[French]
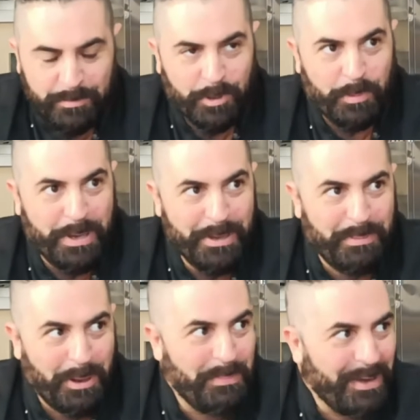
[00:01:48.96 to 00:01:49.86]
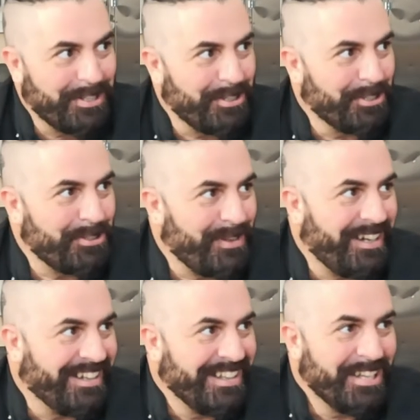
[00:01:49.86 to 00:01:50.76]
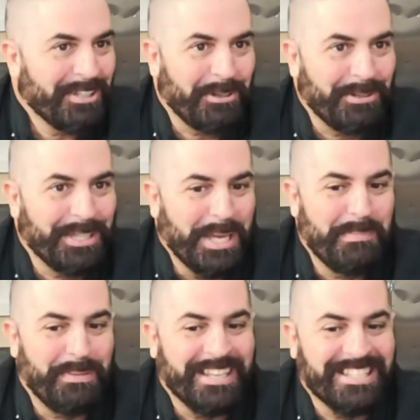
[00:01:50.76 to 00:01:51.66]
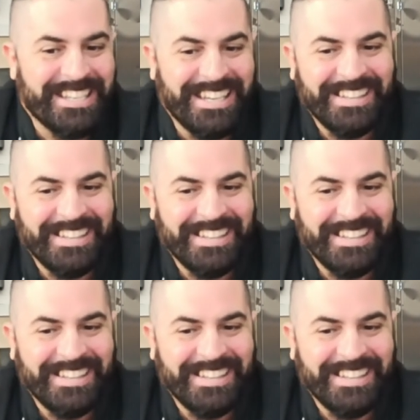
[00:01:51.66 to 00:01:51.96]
pour, pas, que je sois trop, dépaysé.